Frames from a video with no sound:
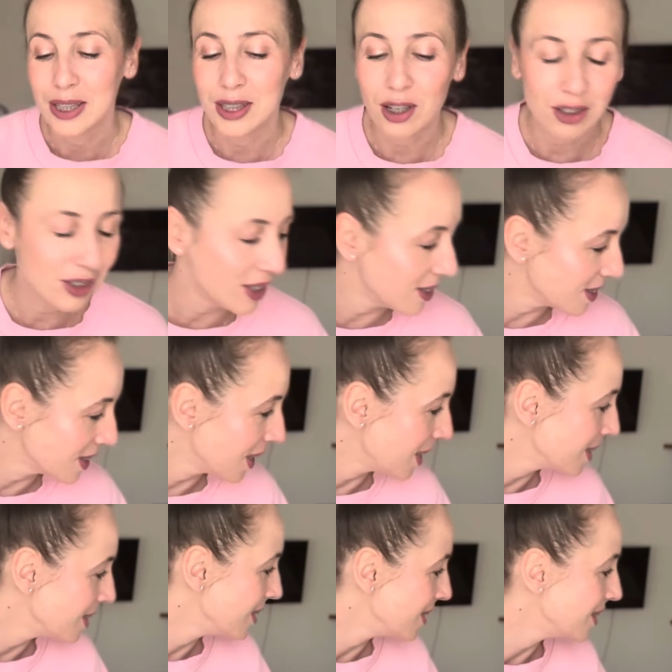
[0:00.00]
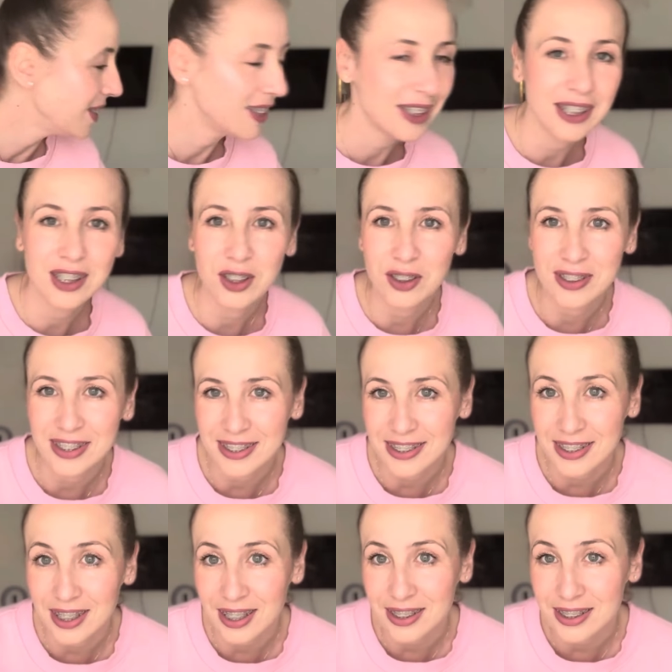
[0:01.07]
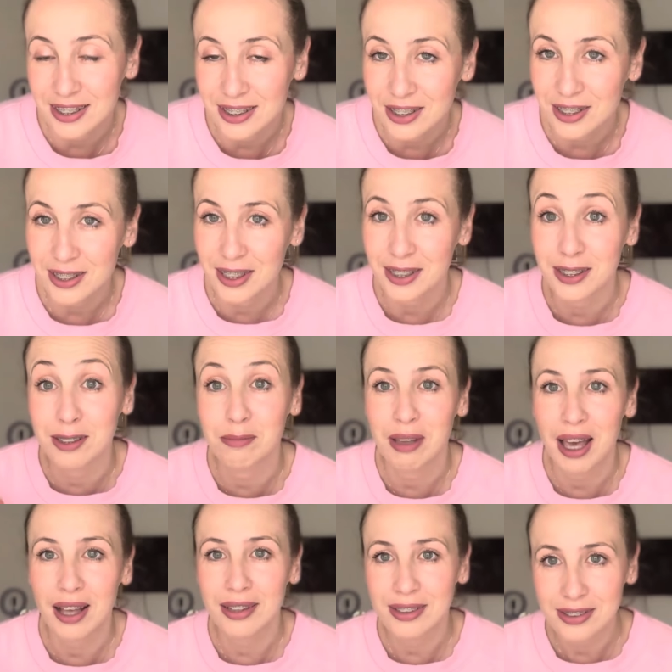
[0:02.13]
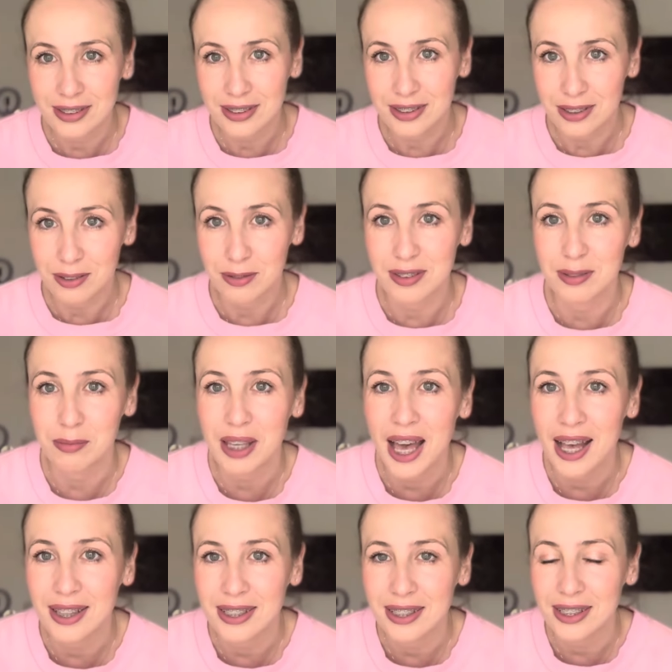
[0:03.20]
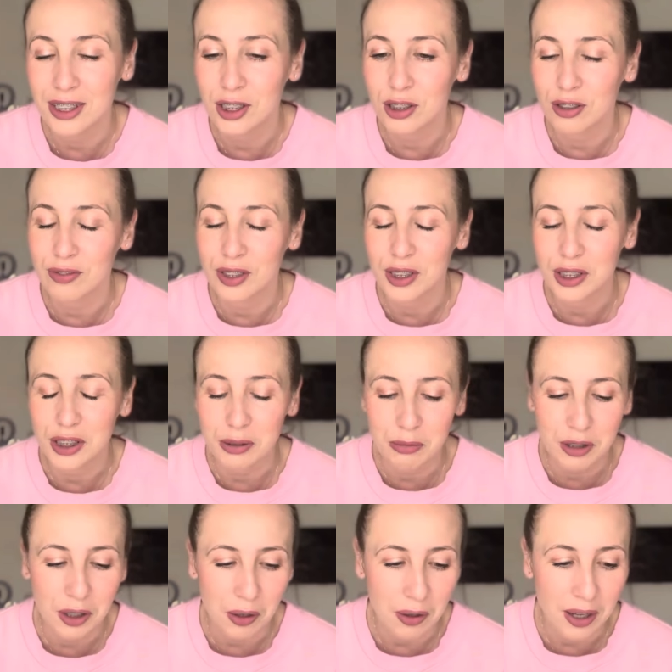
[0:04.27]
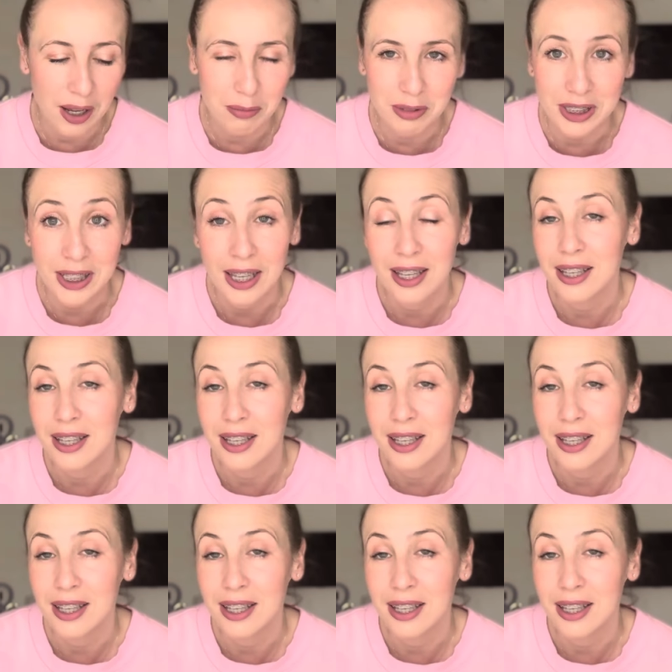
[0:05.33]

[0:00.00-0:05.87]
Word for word: No nie zgadniecie, no nie zgadniecie. Zmiany idą, zmiany i to wielkimi krokami.